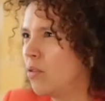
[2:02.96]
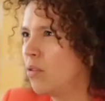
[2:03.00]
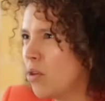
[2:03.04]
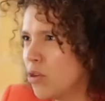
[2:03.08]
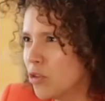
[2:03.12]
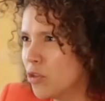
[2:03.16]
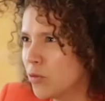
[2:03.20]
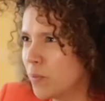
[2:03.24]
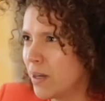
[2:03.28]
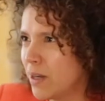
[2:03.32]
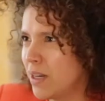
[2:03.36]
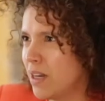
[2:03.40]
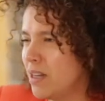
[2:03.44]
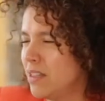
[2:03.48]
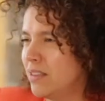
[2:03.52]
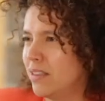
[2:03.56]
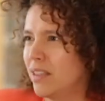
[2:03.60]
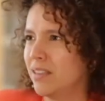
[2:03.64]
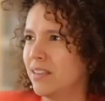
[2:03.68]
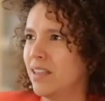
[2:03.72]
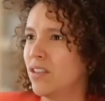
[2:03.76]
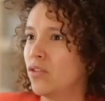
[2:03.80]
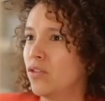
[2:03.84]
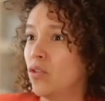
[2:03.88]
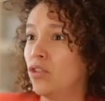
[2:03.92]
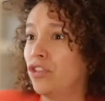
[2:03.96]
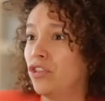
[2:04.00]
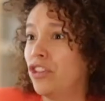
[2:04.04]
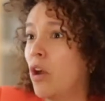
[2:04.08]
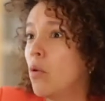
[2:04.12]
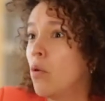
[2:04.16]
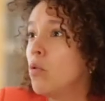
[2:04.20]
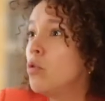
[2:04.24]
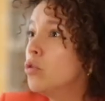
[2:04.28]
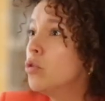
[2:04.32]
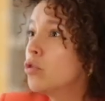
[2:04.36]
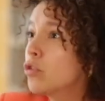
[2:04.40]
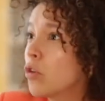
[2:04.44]
uno de los panelistas, que son
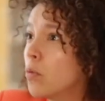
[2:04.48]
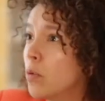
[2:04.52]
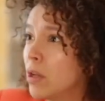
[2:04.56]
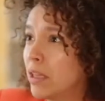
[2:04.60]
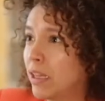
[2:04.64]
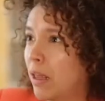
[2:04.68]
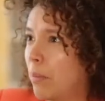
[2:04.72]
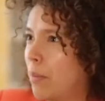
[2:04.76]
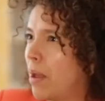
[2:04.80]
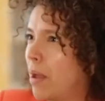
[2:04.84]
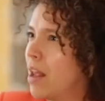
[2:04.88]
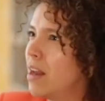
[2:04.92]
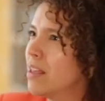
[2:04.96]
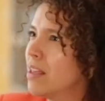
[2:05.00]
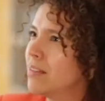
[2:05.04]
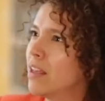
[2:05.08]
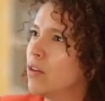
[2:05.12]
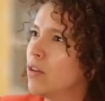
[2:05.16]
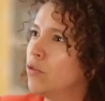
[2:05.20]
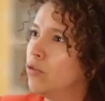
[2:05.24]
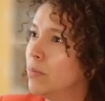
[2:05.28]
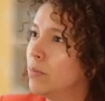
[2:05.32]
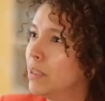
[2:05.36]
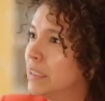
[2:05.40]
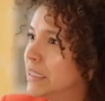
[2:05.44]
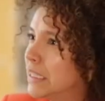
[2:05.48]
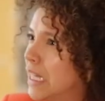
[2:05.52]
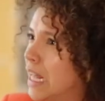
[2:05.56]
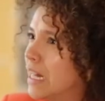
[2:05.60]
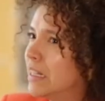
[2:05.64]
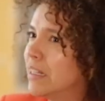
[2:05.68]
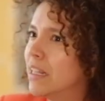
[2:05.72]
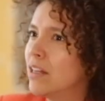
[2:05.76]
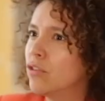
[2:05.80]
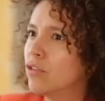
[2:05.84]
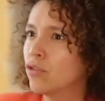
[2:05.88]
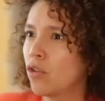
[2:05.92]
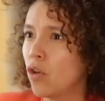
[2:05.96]
tabús, como el tema de la salud
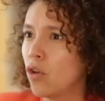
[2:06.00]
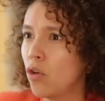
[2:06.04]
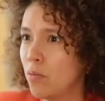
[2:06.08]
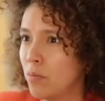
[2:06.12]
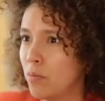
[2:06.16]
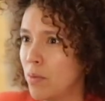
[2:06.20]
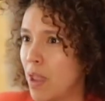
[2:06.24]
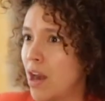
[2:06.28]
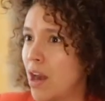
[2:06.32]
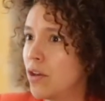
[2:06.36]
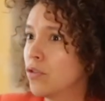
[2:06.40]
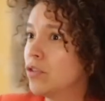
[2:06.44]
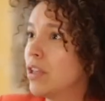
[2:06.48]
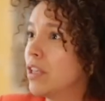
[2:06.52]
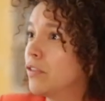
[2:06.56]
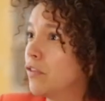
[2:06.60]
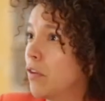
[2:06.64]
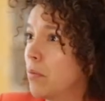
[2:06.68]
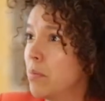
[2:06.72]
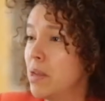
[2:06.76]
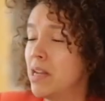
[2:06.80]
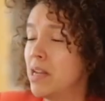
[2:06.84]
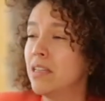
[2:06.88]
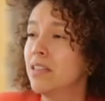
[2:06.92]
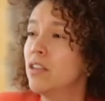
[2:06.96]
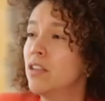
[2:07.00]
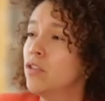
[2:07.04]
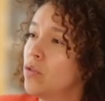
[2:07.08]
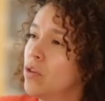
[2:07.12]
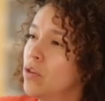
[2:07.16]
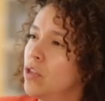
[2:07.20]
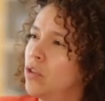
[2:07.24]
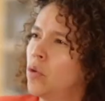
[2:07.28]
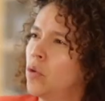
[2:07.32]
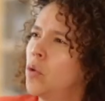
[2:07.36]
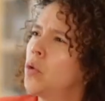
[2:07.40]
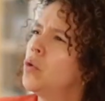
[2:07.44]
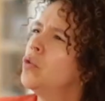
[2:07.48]
mental de los colombianos, las familias y
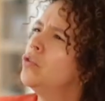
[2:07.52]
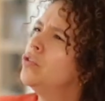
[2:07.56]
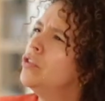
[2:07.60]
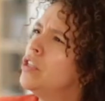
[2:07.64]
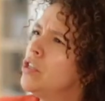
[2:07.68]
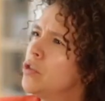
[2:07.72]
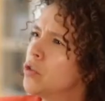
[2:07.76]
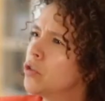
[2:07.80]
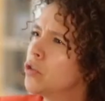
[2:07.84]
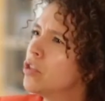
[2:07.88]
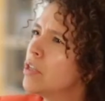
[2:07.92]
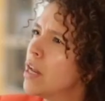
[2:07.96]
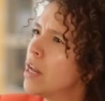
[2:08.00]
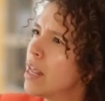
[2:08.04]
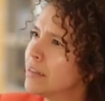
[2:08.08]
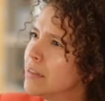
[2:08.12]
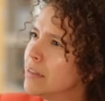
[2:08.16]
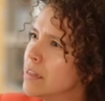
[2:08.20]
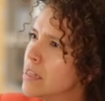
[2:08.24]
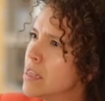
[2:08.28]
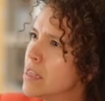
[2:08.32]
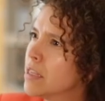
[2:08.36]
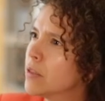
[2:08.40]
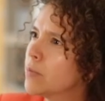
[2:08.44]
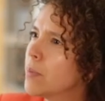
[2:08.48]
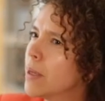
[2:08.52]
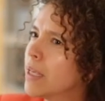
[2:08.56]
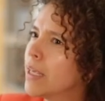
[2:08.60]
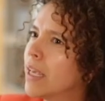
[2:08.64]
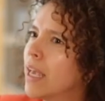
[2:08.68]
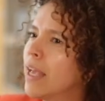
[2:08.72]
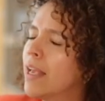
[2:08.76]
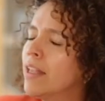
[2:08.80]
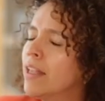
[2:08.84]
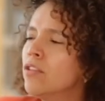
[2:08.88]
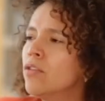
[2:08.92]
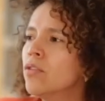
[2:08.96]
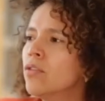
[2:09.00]
sobre todo los niños y las niñas
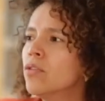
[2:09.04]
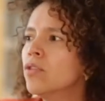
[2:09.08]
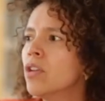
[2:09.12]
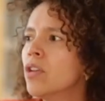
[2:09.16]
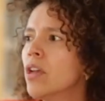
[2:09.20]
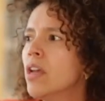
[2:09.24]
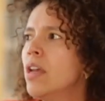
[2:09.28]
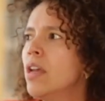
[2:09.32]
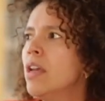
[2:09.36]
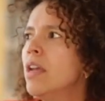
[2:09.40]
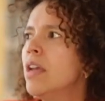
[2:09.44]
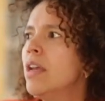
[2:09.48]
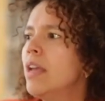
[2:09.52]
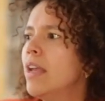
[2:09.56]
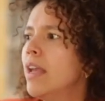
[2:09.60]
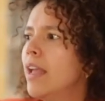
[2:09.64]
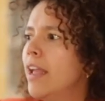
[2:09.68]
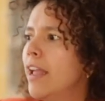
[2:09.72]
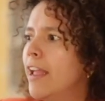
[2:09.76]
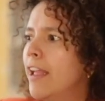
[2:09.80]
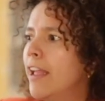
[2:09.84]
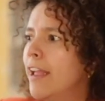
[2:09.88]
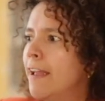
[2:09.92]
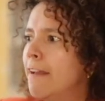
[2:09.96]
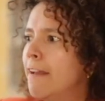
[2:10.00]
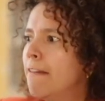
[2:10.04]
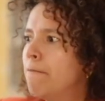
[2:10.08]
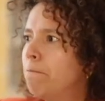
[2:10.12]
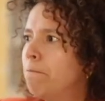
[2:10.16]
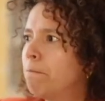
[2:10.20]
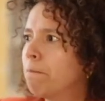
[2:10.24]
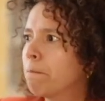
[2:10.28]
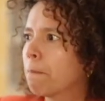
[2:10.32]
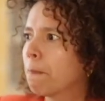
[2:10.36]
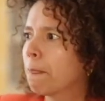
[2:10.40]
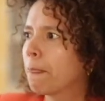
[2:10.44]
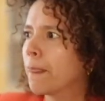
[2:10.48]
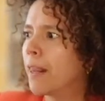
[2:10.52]
pequeños.
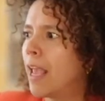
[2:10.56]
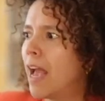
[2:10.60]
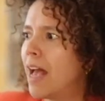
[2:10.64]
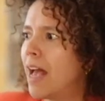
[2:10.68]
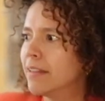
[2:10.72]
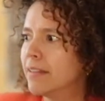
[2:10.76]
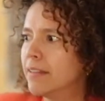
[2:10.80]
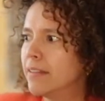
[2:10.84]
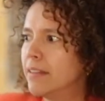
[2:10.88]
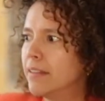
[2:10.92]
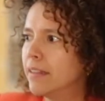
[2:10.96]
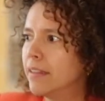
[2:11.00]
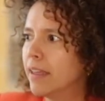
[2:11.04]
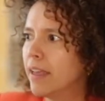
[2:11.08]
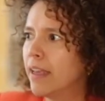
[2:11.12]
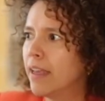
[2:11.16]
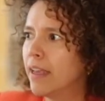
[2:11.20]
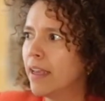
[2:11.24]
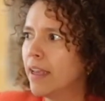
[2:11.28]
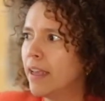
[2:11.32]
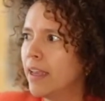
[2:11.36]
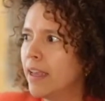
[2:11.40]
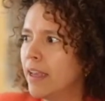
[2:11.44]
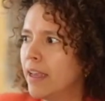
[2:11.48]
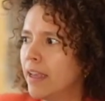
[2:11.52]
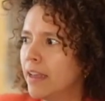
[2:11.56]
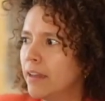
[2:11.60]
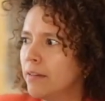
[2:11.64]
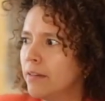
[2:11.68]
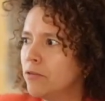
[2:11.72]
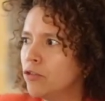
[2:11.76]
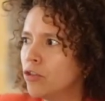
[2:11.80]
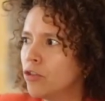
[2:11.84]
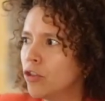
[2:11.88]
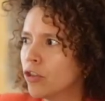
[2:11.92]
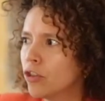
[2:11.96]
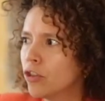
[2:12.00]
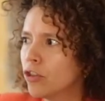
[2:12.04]
así que
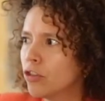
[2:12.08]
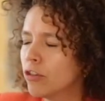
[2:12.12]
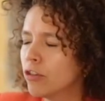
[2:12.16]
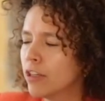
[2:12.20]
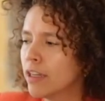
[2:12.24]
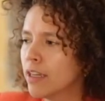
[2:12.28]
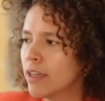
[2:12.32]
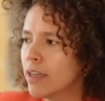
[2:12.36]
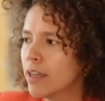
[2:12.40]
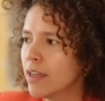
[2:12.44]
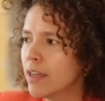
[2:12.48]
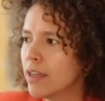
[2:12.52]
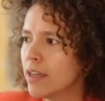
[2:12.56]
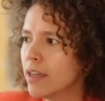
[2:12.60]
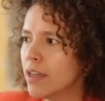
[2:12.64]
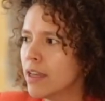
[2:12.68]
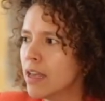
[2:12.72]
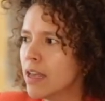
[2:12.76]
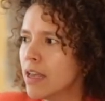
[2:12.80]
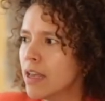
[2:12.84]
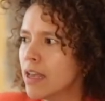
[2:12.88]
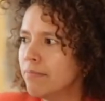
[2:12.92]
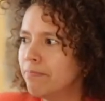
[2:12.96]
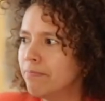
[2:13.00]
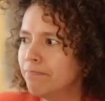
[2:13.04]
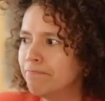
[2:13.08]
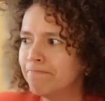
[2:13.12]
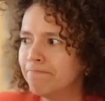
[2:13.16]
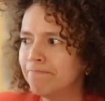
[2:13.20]
yo creo que